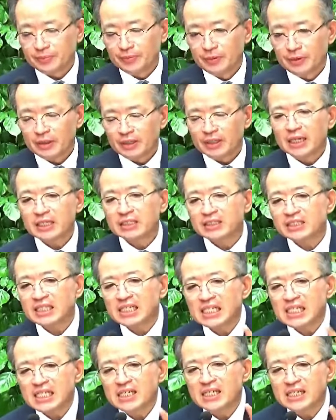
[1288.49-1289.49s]
그래서
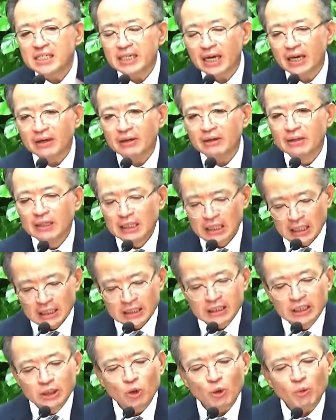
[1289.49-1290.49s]
칭의예요.
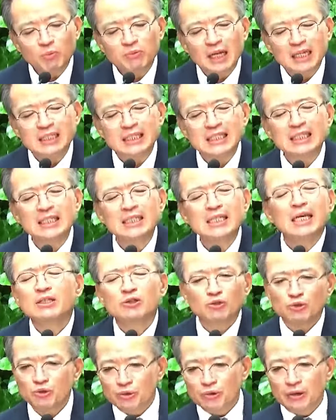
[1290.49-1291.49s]
의롭다 칭해
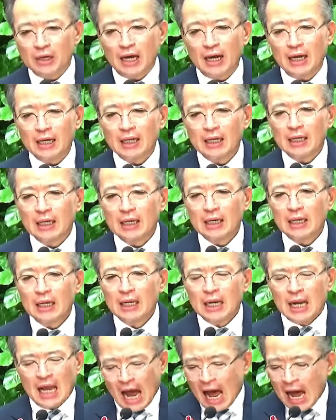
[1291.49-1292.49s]
주는 거야.
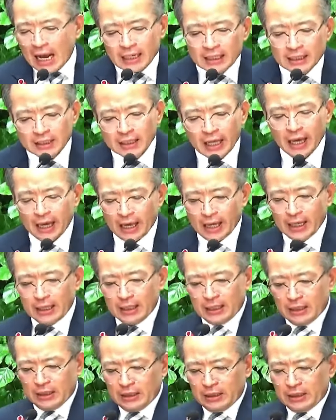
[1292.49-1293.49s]
아닌데
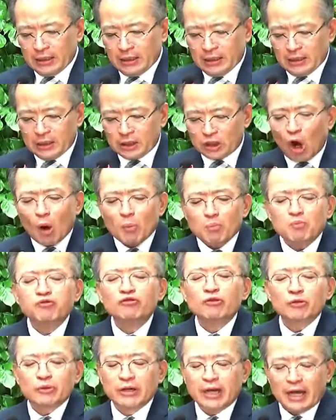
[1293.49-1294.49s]
덮은 거야.
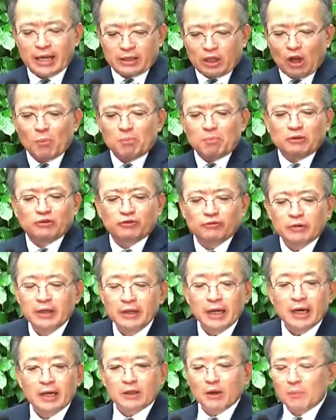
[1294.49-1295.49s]
그러니까 덮어 준 거야. 야,
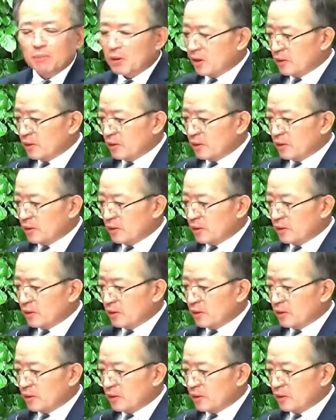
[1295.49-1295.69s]
덮어.